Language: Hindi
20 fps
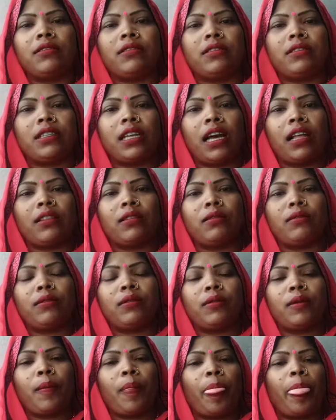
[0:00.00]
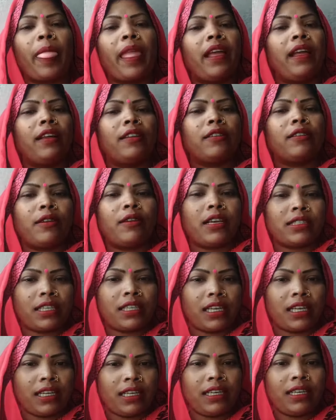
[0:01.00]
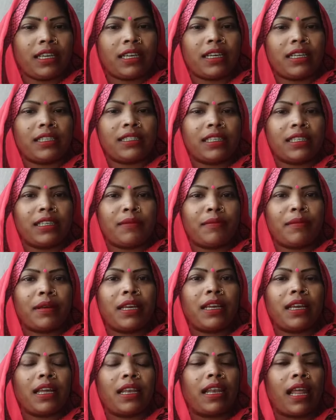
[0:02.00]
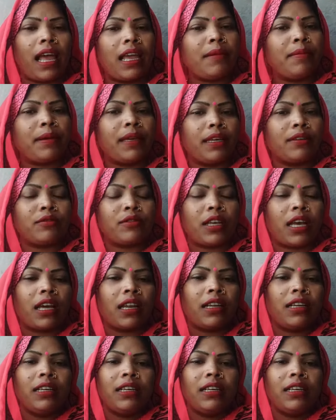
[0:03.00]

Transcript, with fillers: डाल दो तो ऐसा नहीं करना चाहिए मैं लाइव के अनुसार